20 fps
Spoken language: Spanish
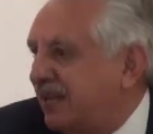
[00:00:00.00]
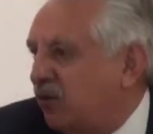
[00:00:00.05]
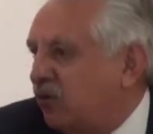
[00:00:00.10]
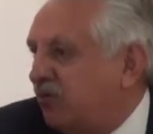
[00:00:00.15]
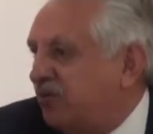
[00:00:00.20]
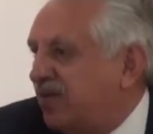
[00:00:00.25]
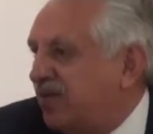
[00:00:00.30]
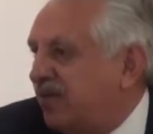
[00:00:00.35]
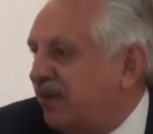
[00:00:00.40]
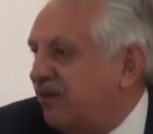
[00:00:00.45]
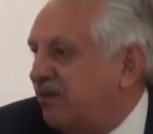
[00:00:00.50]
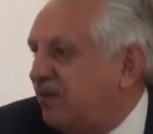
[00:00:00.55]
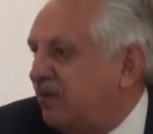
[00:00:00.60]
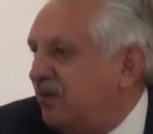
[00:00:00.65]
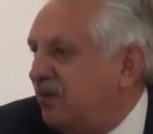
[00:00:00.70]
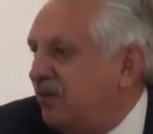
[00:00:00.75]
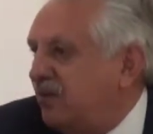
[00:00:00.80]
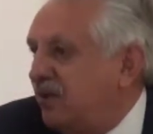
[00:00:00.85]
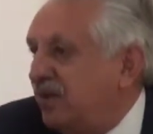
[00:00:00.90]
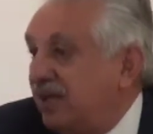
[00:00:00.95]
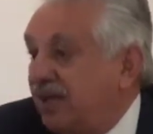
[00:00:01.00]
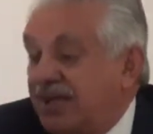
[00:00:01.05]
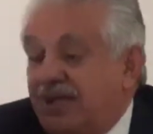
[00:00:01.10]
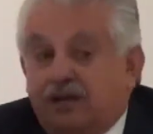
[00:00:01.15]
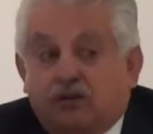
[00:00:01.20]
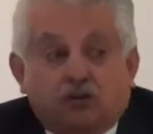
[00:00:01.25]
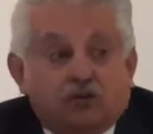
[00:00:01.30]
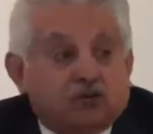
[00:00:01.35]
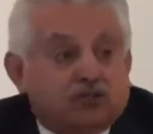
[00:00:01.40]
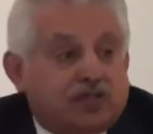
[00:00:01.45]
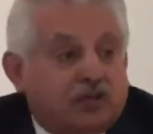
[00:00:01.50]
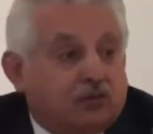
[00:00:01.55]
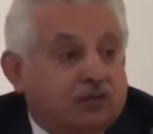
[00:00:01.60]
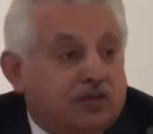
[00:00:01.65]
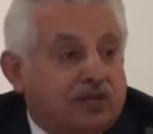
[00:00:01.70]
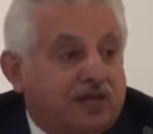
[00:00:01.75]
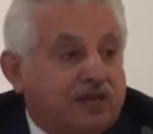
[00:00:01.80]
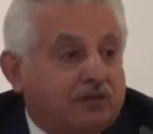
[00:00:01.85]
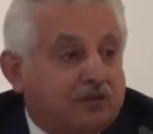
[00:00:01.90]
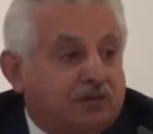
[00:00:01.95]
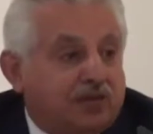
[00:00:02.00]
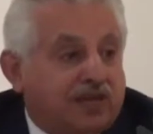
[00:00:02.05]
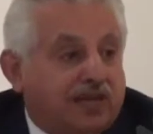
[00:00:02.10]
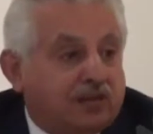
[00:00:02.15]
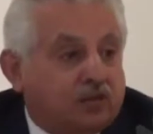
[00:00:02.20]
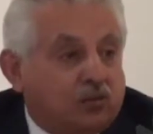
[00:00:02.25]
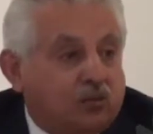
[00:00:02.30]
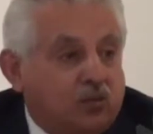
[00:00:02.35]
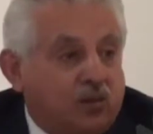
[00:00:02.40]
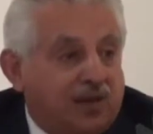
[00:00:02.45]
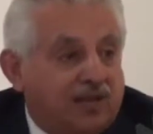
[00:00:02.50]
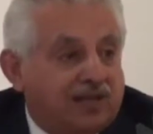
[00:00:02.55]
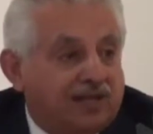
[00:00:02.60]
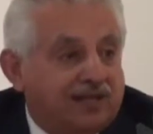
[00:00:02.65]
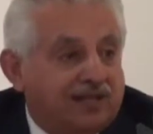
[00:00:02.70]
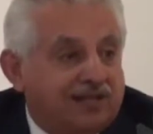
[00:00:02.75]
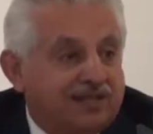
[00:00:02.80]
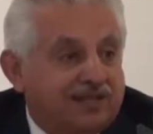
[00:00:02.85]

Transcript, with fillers: de gobierno? el Consejo de la Judicatura,